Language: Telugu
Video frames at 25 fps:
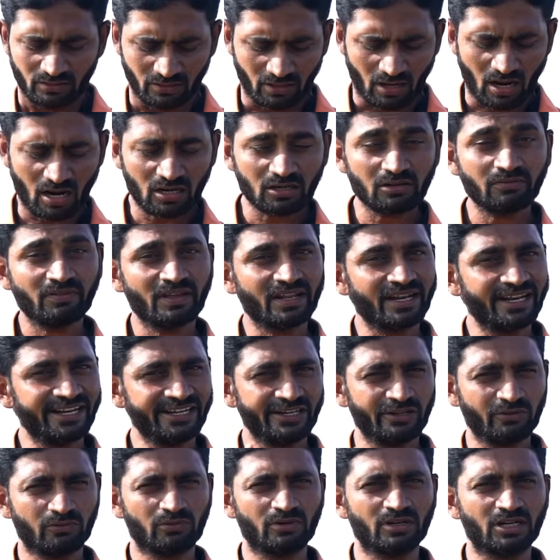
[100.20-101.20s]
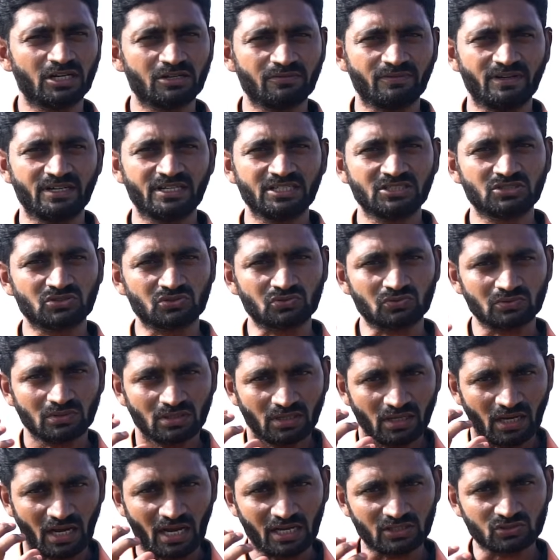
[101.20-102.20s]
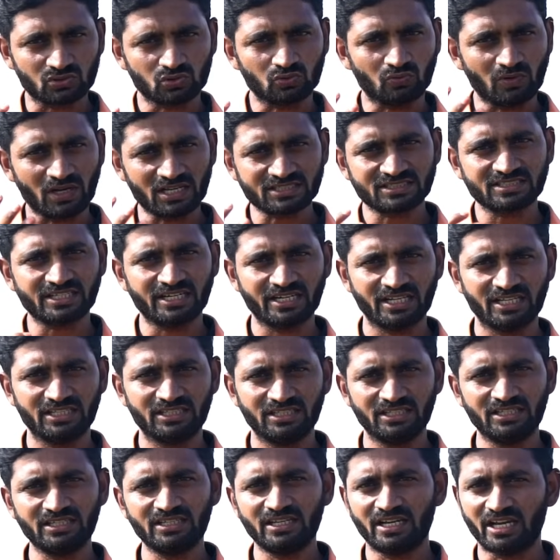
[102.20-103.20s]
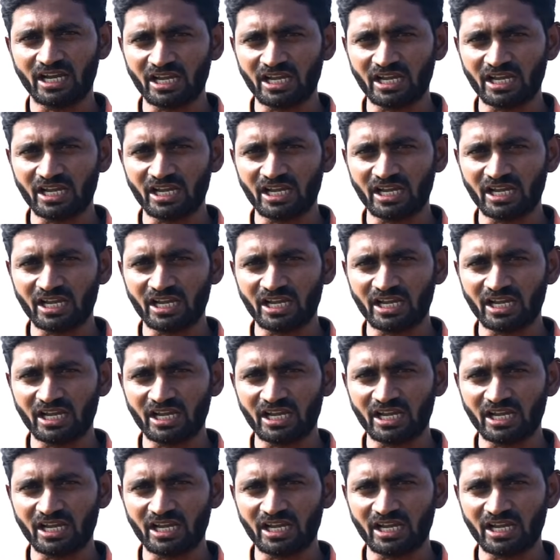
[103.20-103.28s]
నాటు వెరైటీకి ఉన్నటువంటి ఆ సువాసన అనేది